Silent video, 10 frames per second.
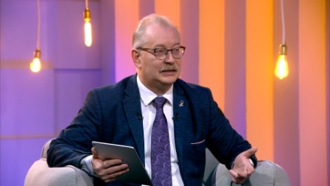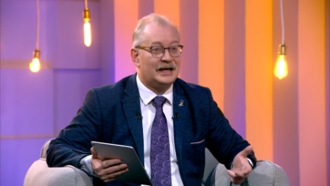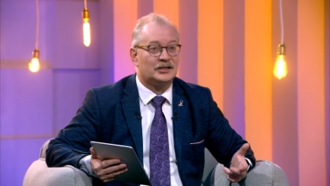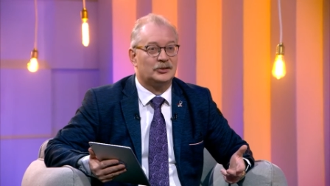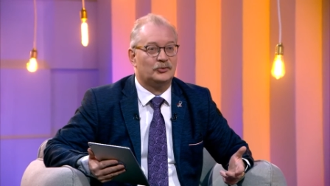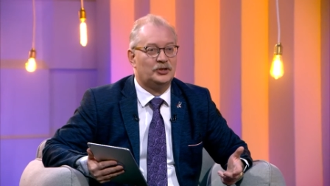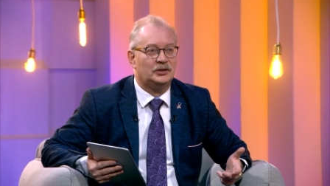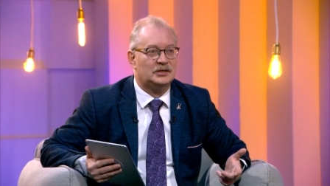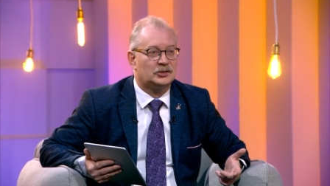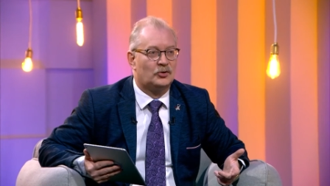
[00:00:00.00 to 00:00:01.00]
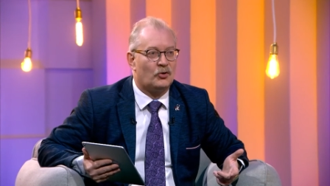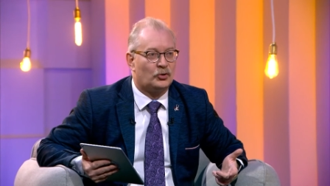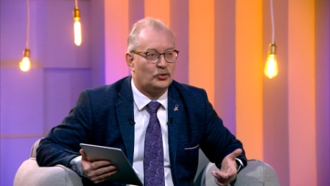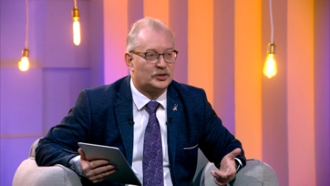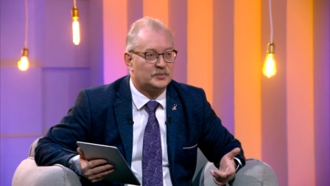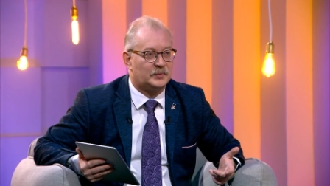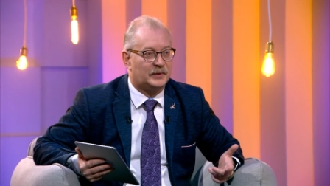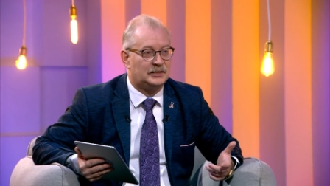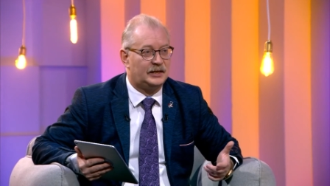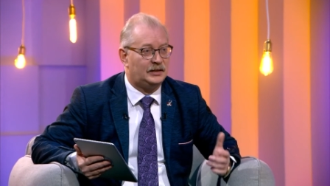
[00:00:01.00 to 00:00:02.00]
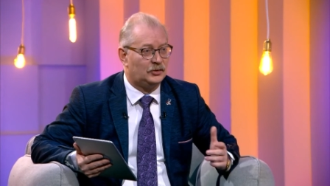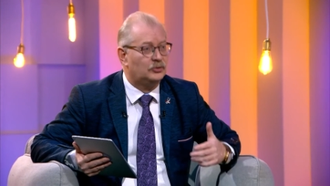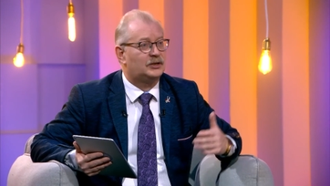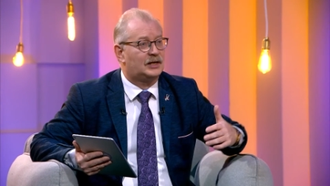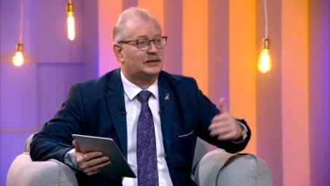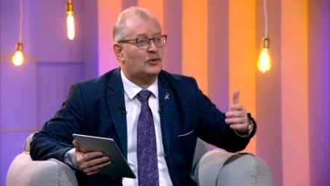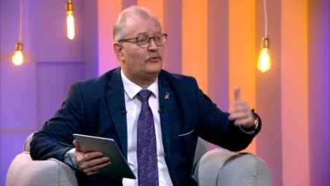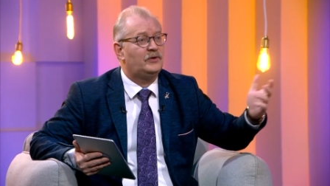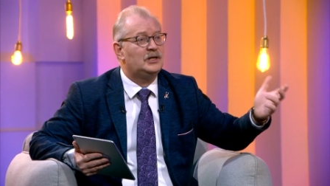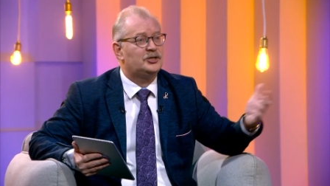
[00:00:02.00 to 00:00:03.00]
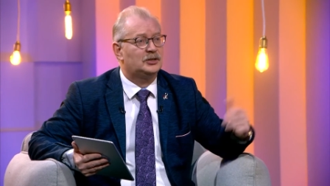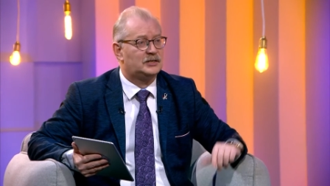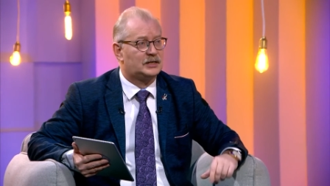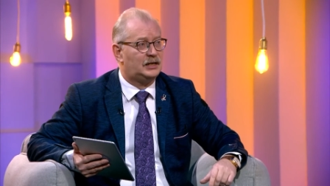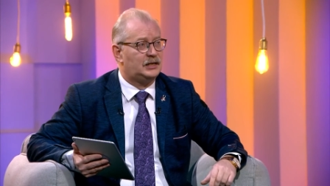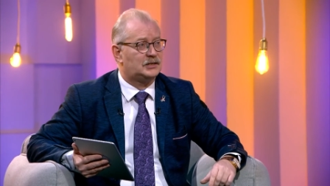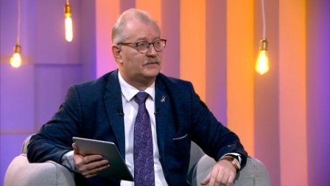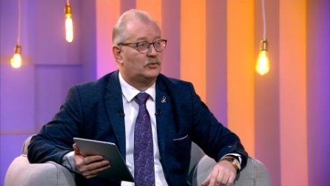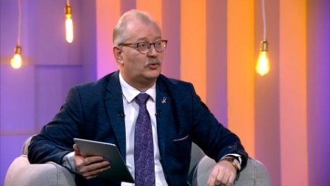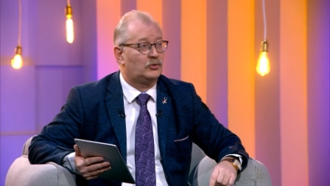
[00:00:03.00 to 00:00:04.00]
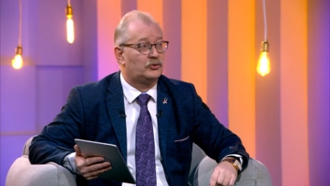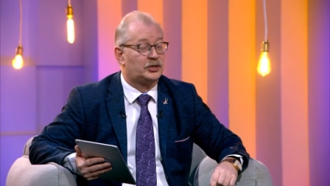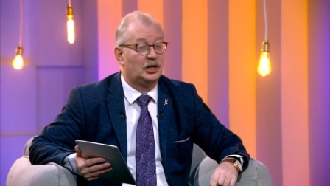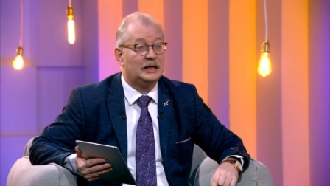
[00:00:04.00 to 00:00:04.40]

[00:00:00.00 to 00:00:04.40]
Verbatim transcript: Так случилось с коклюшем за последние годы, когда увеличилось количество коклюша.